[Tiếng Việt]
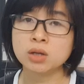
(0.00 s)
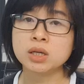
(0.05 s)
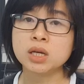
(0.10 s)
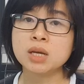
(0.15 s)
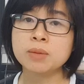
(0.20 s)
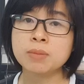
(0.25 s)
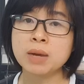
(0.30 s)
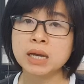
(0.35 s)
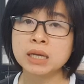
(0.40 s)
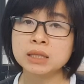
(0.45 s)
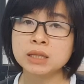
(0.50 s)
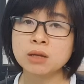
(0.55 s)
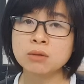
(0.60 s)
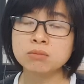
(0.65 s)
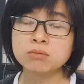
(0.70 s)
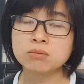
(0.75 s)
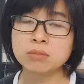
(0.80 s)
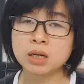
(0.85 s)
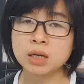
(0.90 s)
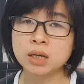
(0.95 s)
cái mái tóc
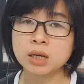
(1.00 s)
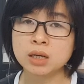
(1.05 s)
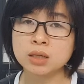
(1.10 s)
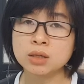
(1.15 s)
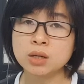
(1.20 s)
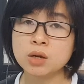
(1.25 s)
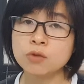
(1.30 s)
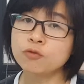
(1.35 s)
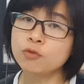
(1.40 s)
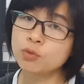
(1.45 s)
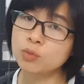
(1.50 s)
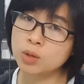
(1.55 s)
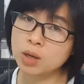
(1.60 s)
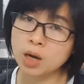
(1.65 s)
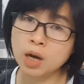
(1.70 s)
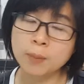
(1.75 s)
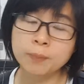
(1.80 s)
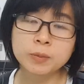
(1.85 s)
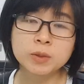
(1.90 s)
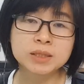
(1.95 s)
mà nó phù
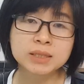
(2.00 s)
hợp để